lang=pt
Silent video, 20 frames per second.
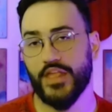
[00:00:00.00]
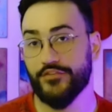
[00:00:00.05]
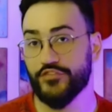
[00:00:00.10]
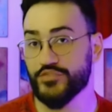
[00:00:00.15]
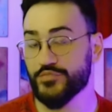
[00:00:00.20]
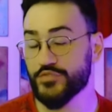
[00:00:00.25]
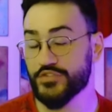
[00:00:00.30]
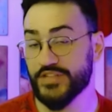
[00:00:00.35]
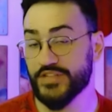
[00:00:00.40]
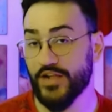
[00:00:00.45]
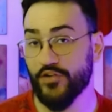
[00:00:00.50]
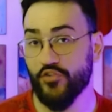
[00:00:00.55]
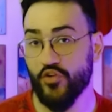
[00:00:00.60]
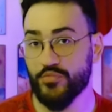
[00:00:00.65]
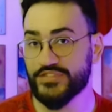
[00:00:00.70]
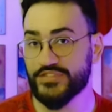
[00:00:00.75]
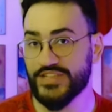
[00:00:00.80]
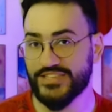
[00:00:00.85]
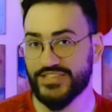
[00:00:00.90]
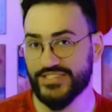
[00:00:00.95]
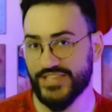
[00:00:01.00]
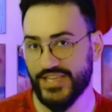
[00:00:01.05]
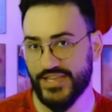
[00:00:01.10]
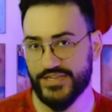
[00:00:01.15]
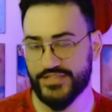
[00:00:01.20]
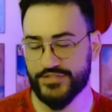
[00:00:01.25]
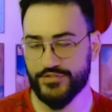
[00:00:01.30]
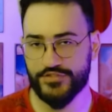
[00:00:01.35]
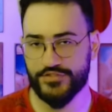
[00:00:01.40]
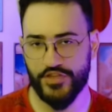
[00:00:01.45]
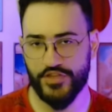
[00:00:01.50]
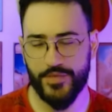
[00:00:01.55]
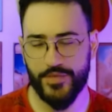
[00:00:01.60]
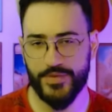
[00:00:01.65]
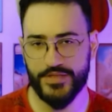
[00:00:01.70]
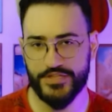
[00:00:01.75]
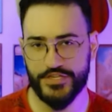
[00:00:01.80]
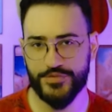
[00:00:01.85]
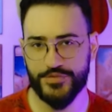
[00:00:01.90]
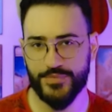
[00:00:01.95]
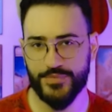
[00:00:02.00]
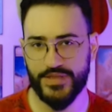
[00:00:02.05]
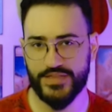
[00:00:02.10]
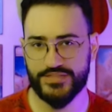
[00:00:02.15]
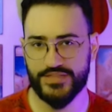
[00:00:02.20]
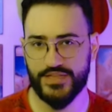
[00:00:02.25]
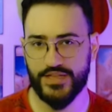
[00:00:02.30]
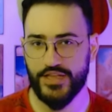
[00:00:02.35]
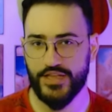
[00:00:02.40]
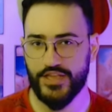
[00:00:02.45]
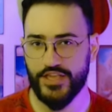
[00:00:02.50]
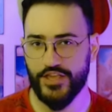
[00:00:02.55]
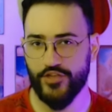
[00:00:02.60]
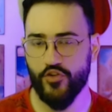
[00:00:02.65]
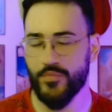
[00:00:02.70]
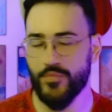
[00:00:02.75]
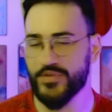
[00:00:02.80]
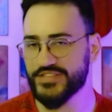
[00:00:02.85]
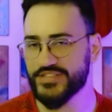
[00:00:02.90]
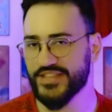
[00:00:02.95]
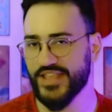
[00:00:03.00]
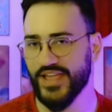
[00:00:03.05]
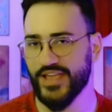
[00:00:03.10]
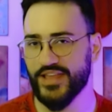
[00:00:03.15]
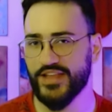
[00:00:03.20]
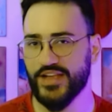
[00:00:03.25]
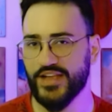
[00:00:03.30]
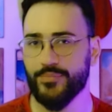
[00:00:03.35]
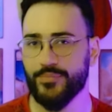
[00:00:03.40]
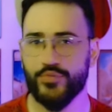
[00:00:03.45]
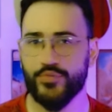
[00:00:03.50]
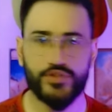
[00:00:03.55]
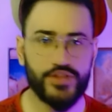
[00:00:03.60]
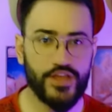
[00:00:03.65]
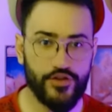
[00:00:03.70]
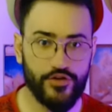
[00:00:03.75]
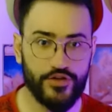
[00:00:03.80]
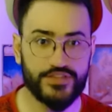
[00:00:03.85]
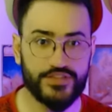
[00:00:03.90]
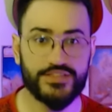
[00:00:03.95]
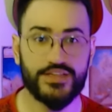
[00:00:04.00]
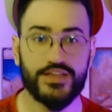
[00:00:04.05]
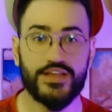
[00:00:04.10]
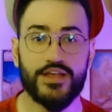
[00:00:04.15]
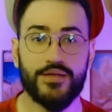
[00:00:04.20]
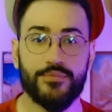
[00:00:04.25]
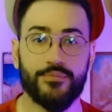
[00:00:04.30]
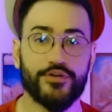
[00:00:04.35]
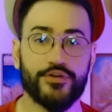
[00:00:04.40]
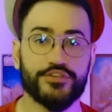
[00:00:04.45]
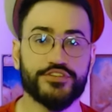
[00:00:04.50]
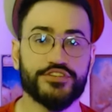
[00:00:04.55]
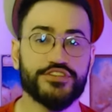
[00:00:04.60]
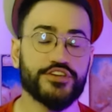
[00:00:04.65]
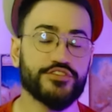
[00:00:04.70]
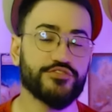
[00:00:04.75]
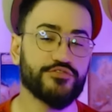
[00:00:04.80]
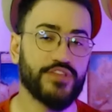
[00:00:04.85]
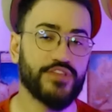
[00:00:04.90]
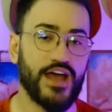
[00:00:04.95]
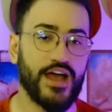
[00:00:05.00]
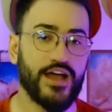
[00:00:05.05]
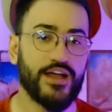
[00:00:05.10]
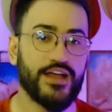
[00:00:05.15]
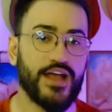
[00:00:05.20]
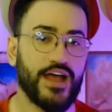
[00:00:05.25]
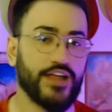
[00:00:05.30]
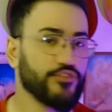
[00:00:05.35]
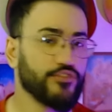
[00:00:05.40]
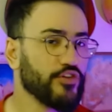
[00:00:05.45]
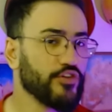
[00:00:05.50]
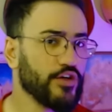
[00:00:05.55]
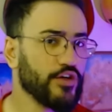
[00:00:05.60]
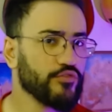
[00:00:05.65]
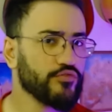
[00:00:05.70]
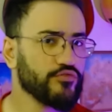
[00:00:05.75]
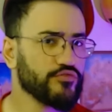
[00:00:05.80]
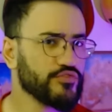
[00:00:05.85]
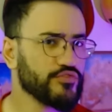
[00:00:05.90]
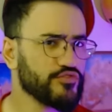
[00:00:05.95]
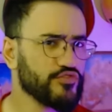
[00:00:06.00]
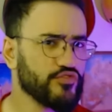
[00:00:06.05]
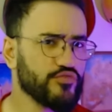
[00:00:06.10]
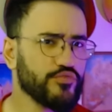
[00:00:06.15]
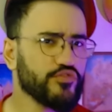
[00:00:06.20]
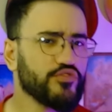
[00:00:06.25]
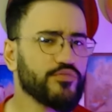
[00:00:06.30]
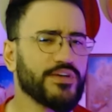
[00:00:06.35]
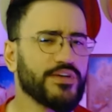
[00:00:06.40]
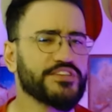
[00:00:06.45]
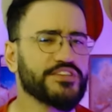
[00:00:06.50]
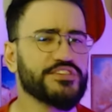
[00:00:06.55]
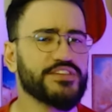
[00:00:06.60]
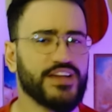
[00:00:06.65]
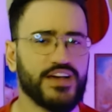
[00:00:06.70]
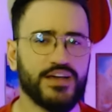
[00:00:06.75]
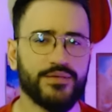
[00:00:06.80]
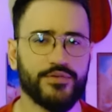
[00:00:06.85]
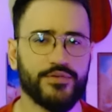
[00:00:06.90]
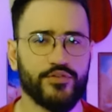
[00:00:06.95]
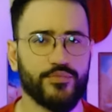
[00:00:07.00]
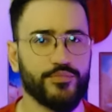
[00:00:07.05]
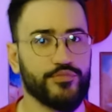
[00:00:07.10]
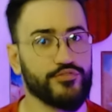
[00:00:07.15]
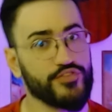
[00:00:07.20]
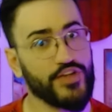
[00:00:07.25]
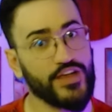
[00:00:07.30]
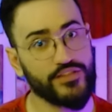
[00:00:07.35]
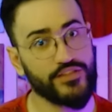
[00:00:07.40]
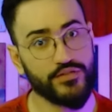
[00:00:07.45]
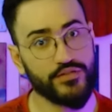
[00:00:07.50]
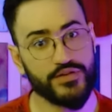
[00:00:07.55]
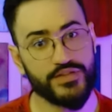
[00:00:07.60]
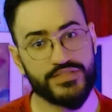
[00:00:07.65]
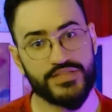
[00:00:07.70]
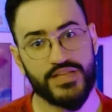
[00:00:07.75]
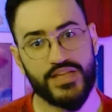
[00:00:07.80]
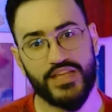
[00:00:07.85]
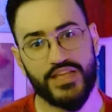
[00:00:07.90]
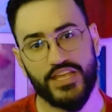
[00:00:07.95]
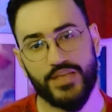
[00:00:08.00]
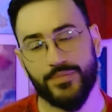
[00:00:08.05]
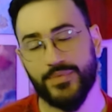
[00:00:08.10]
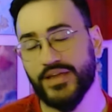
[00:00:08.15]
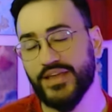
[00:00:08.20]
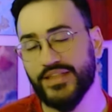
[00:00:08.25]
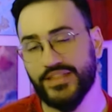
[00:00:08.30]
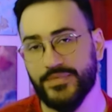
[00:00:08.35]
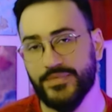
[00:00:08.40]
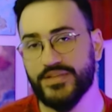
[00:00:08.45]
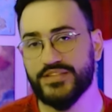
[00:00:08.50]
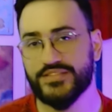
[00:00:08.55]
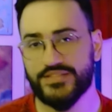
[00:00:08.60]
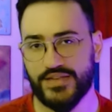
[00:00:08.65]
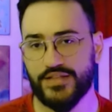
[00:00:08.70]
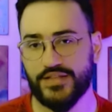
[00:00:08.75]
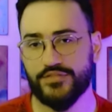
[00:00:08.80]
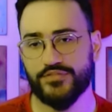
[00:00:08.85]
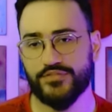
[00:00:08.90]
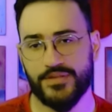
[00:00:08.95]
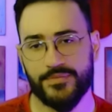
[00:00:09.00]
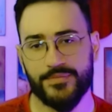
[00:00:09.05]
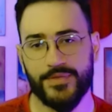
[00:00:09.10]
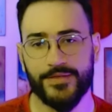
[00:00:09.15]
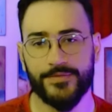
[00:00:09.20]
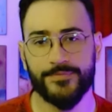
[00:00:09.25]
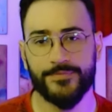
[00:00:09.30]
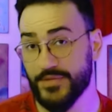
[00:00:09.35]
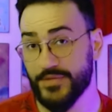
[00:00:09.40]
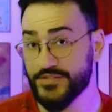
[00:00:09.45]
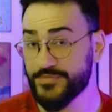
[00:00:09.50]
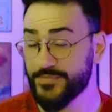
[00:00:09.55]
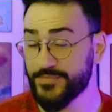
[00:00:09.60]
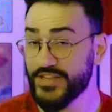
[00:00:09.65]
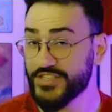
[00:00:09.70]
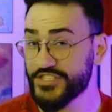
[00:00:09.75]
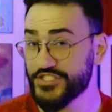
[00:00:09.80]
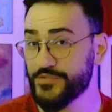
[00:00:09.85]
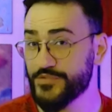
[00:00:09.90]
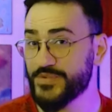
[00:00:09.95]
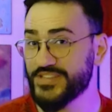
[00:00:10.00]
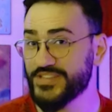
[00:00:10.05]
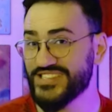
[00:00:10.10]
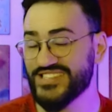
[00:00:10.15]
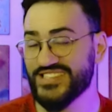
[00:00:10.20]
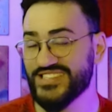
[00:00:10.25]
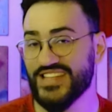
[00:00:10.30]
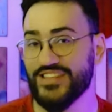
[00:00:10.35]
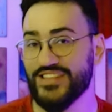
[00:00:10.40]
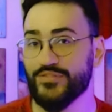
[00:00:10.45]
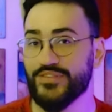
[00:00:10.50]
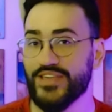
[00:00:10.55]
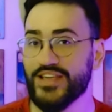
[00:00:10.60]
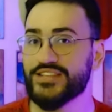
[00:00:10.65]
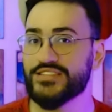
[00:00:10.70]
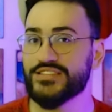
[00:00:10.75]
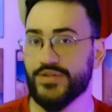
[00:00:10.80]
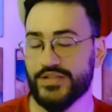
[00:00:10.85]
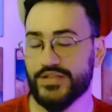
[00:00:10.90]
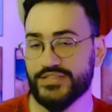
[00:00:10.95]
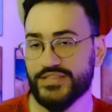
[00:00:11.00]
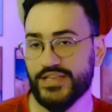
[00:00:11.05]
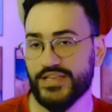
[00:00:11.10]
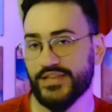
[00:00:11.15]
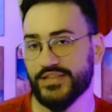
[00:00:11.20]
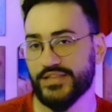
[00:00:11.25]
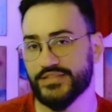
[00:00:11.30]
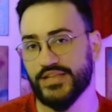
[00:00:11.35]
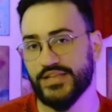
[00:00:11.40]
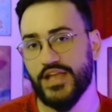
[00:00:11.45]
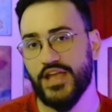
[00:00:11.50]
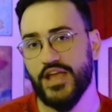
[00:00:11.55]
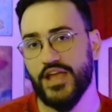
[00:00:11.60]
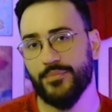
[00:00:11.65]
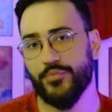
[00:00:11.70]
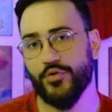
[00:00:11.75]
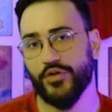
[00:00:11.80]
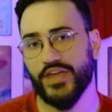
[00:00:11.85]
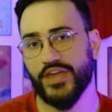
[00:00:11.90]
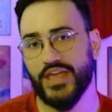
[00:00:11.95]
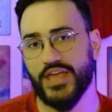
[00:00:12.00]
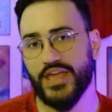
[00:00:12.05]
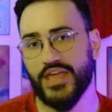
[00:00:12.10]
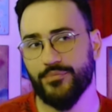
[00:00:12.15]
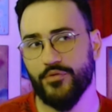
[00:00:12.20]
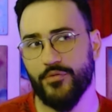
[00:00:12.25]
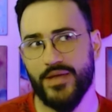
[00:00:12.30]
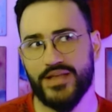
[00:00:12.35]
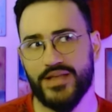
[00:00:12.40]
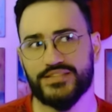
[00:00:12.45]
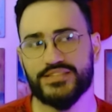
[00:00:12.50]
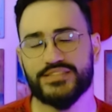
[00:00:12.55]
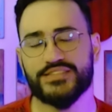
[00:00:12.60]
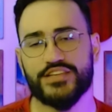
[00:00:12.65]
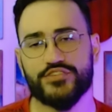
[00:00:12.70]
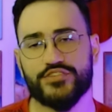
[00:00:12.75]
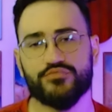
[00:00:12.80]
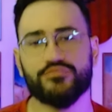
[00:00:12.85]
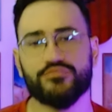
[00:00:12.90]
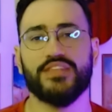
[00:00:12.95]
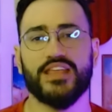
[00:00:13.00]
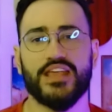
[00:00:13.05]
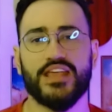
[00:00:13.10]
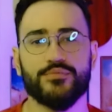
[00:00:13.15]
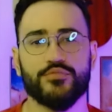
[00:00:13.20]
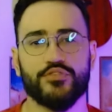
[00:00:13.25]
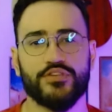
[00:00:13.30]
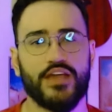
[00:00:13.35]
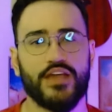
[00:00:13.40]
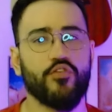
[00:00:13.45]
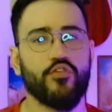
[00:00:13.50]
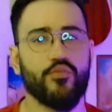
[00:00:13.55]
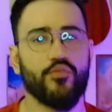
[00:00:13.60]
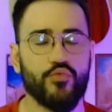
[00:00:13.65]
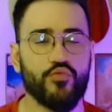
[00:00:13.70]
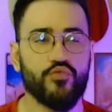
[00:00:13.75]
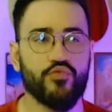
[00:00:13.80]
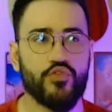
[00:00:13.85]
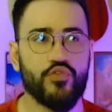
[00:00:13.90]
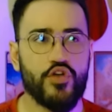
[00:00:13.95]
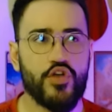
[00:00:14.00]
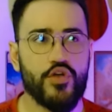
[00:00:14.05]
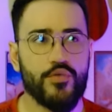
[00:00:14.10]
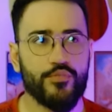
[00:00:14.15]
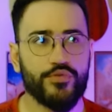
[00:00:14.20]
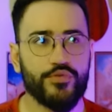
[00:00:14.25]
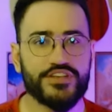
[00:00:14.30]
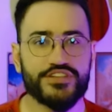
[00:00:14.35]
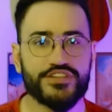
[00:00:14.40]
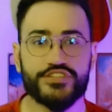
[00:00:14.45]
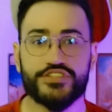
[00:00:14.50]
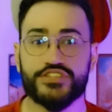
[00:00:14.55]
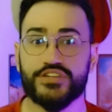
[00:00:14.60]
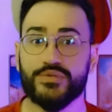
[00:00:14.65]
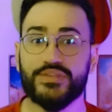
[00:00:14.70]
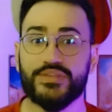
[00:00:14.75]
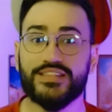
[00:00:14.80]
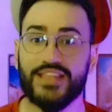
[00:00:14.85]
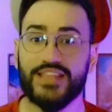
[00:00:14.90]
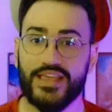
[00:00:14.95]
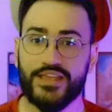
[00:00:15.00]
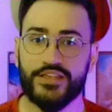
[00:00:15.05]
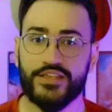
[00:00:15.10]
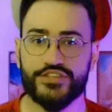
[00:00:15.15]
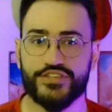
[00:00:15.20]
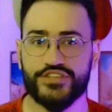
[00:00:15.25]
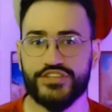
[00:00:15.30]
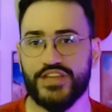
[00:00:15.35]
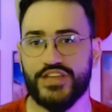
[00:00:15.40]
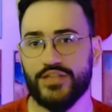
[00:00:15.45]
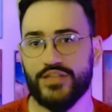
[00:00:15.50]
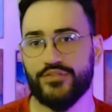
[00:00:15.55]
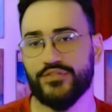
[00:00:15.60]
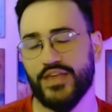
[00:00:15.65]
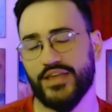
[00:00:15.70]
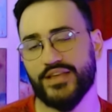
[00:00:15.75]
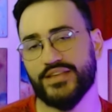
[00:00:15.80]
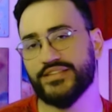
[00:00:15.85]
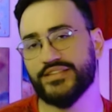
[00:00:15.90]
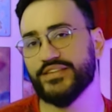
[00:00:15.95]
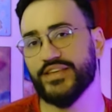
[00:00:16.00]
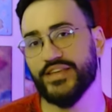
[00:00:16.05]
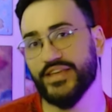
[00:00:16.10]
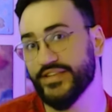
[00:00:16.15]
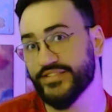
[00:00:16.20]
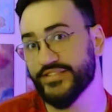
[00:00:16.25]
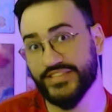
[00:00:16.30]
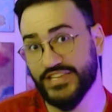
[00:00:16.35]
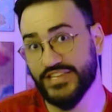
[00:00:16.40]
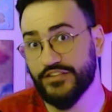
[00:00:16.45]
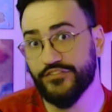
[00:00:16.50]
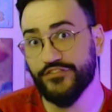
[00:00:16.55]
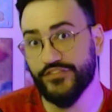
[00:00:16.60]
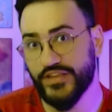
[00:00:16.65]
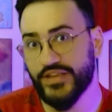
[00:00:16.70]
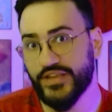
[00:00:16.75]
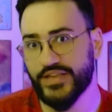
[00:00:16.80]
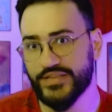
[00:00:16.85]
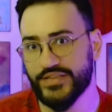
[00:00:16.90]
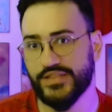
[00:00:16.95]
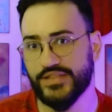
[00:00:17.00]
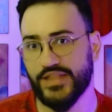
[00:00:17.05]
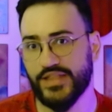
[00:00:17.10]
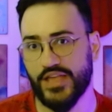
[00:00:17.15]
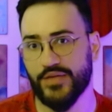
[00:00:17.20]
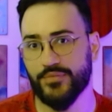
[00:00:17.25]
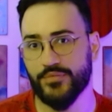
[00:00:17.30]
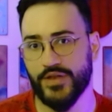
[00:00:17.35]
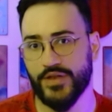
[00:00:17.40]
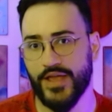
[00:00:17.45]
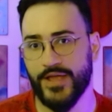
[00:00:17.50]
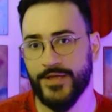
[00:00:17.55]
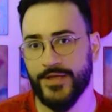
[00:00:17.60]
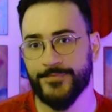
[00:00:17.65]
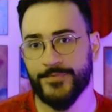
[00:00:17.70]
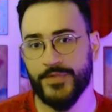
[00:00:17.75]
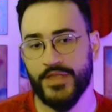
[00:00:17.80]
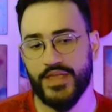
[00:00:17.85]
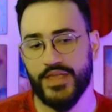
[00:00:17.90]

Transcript: Eu vou te mostrar como usar cenas no seu RPG de mesa e como essa técnica poderosa pode te ajudar a tornar o seu jogo muito mais dinâmico para os jogadores e para quem está mestrando também. Mas primeiro a gente precisa entender o que, que, são as cenas, porque por mais que seja um termo que é comum, muita gente não entende direito o que, que eh, significa esse termo, né?